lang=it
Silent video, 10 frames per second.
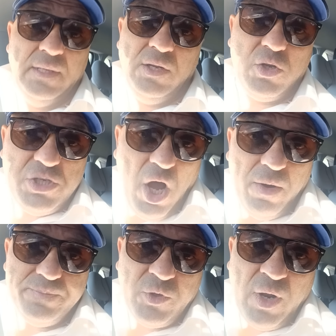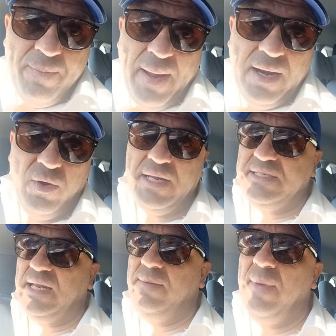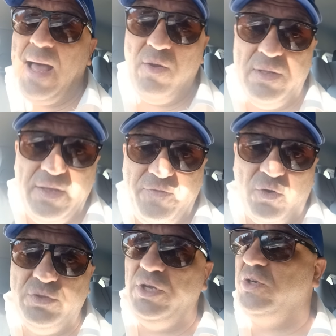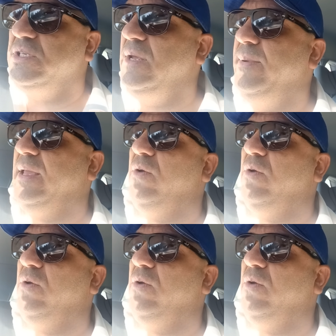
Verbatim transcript: lo so, non è bello essere in mano a dei fondi così oh perché